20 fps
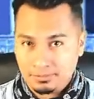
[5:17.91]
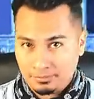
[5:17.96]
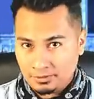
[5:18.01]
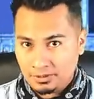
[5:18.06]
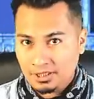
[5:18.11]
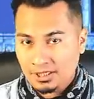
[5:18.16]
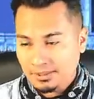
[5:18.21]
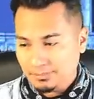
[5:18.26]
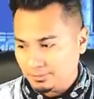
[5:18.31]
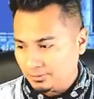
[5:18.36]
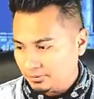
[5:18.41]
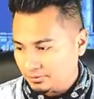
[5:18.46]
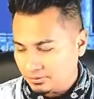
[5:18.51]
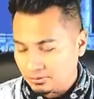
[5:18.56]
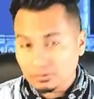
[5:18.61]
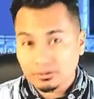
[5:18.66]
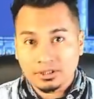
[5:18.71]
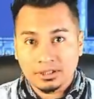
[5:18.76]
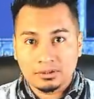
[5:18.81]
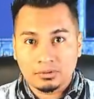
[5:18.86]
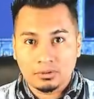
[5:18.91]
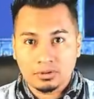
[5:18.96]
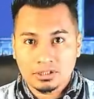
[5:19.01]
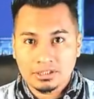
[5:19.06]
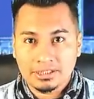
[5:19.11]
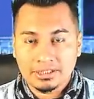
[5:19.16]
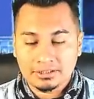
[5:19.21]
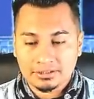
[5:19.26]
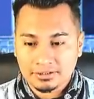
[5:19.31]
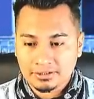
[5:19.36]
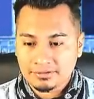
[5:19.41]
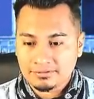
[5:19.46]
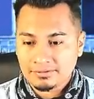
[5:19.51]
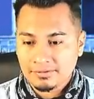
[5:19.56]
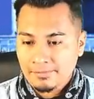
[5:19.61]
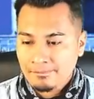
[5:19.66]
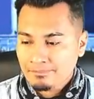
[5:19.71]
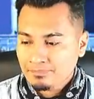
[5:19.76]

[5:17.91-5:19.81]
Por ejemplo, yo tengo clientes